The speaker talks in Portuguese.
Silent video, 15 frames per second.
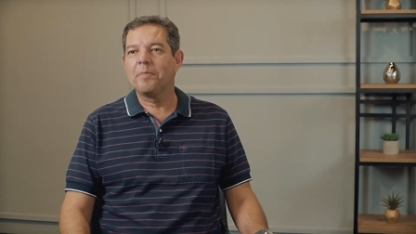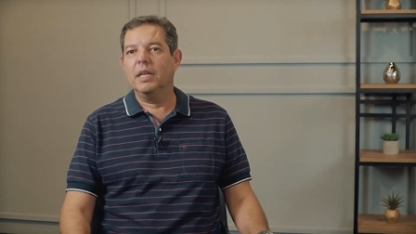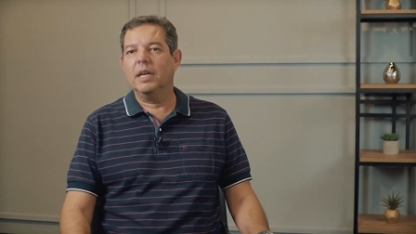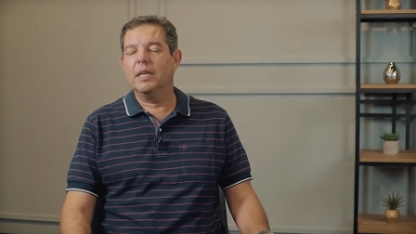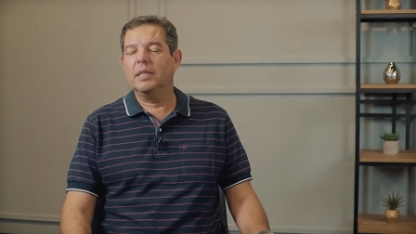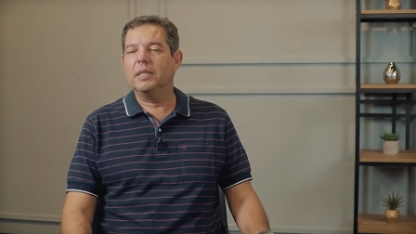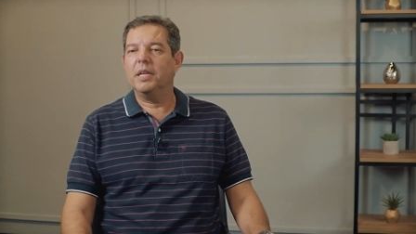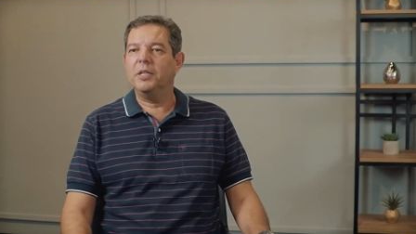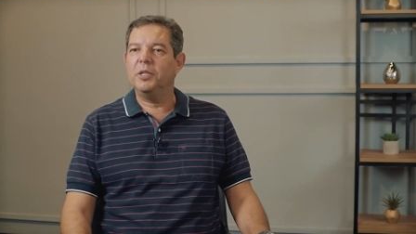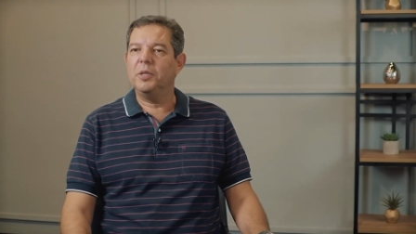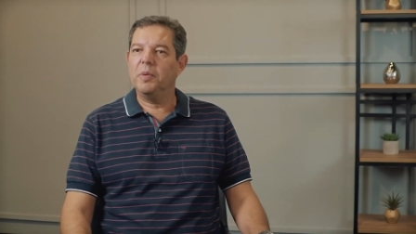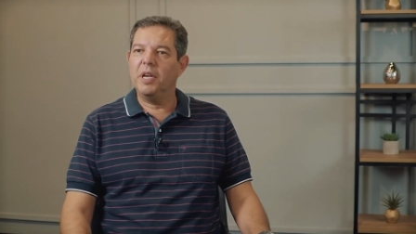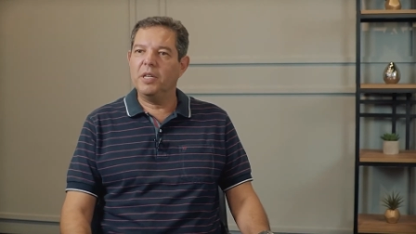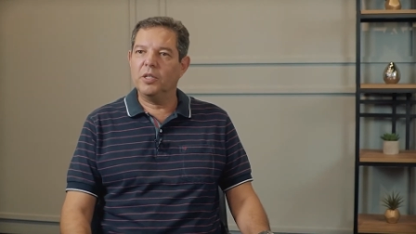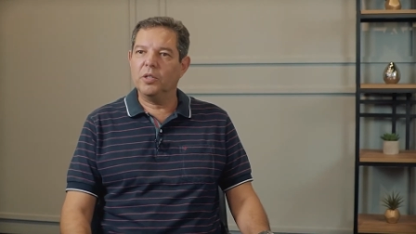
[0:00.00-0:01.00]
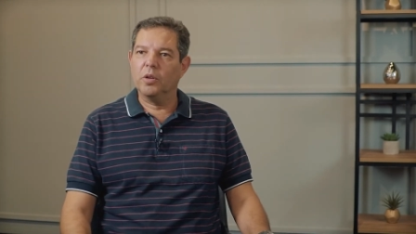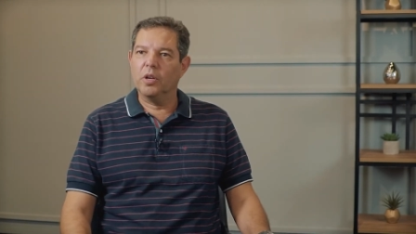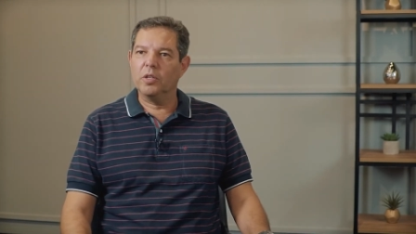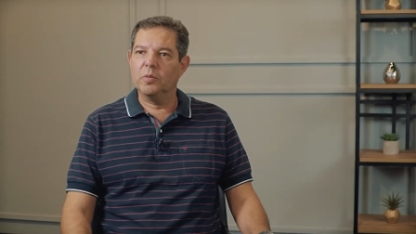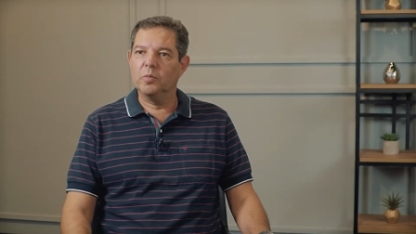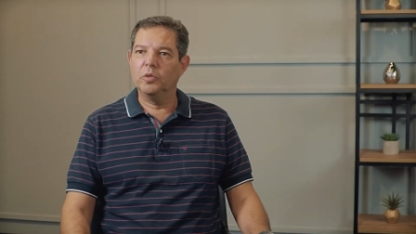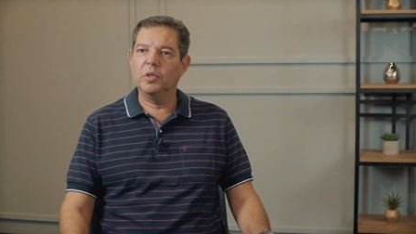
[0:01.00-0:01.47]
e recentemente
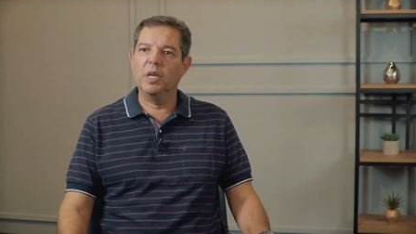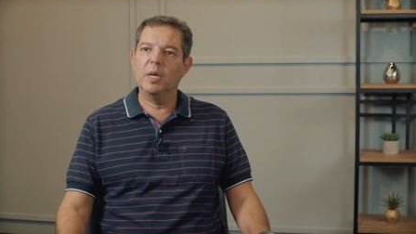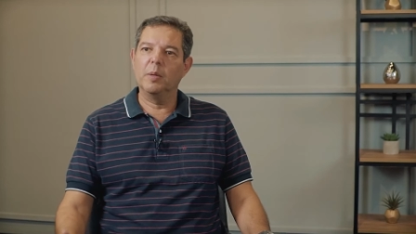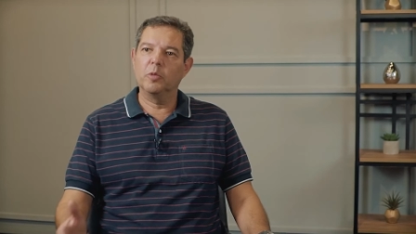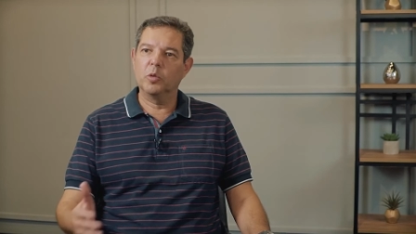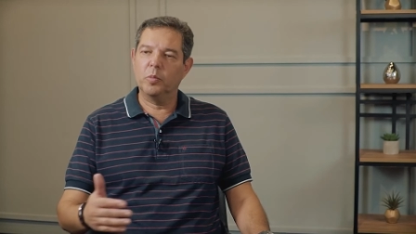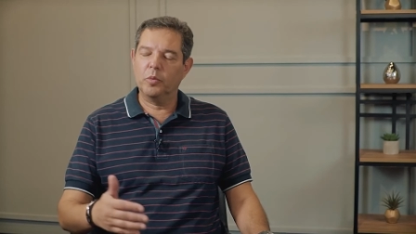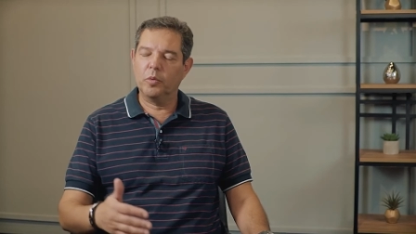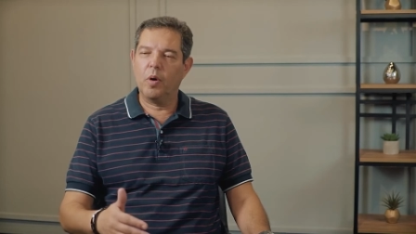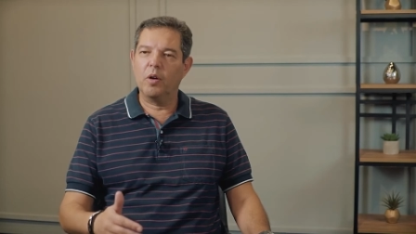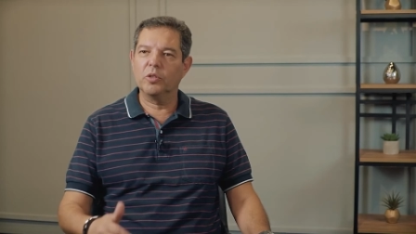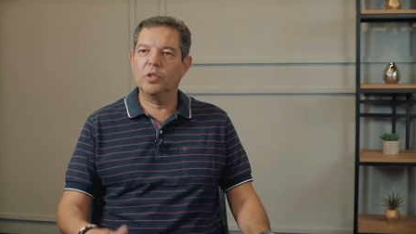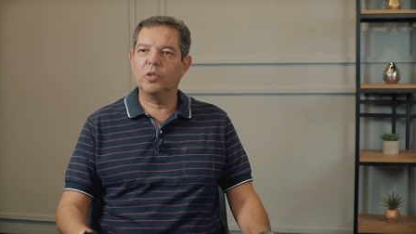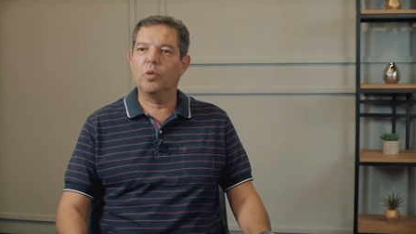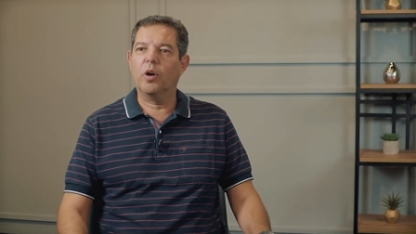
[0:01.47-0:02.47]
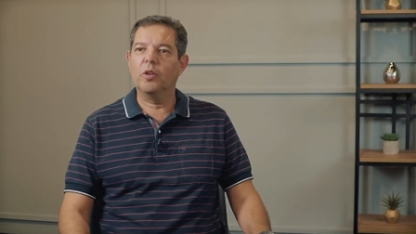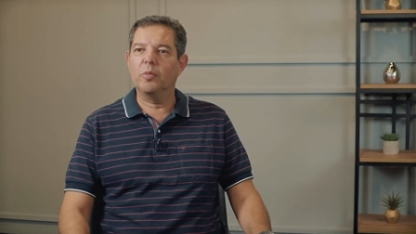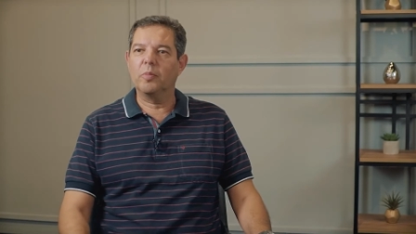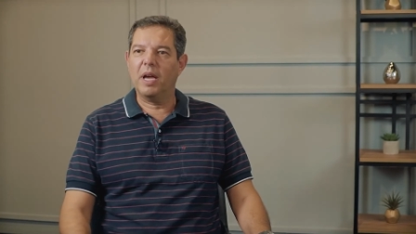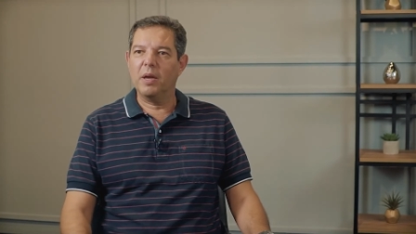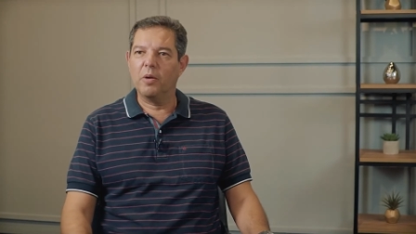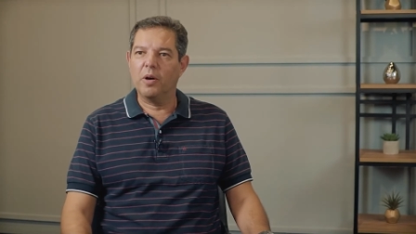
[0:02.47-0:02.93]
nós mudamos para um auditório
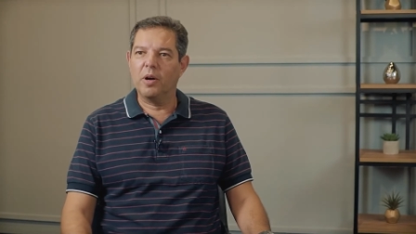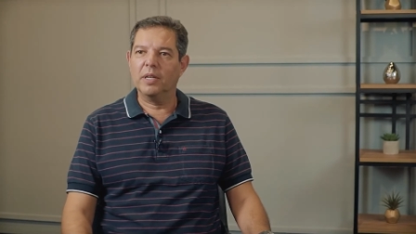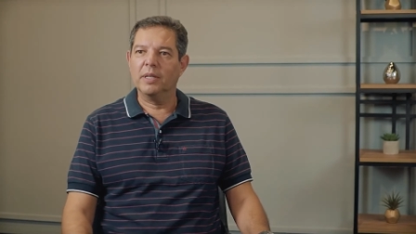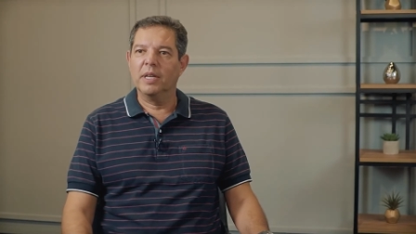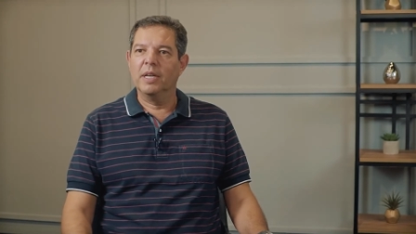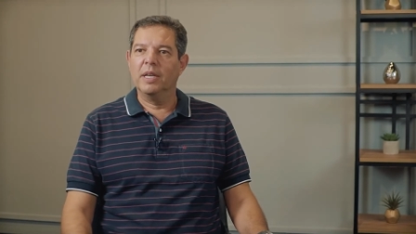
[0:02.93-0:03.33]
maior,